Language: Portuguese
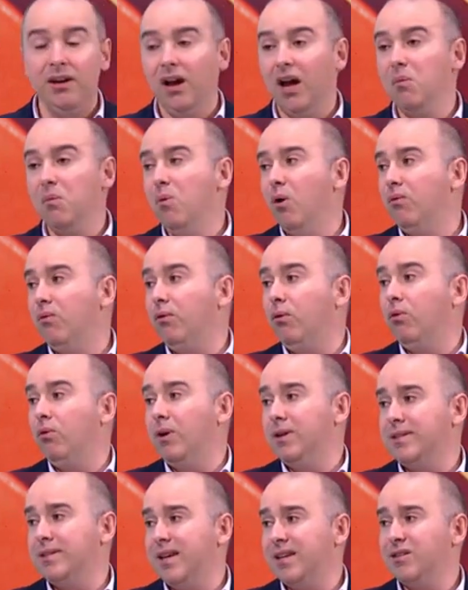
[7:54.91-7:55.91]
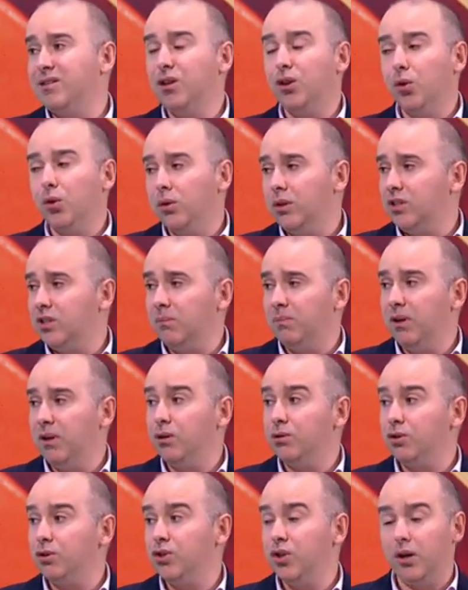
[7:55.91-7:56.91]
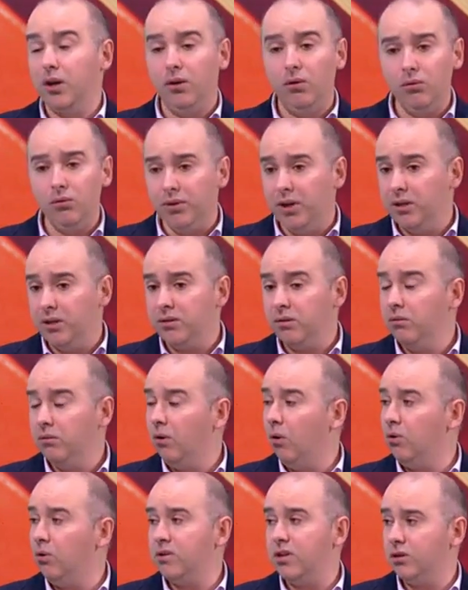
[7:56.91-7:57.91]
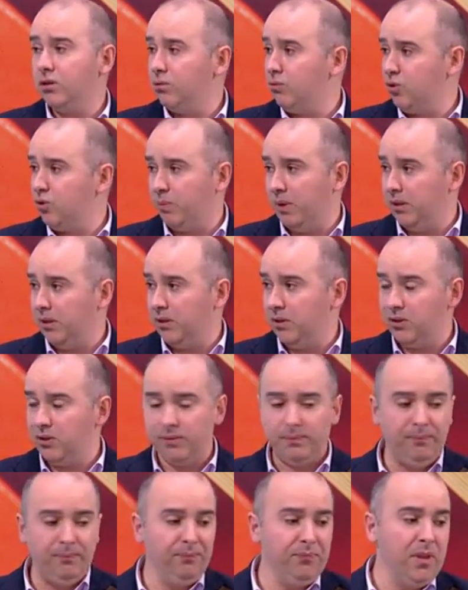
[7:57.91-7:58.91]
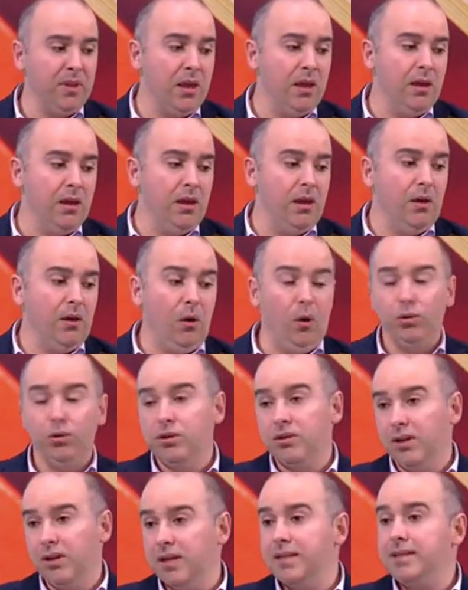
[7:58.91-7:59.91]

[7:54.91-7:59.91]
Removam o acesso de todas as aplicações que não conheçam ou que sejam suspeitas. Ou, se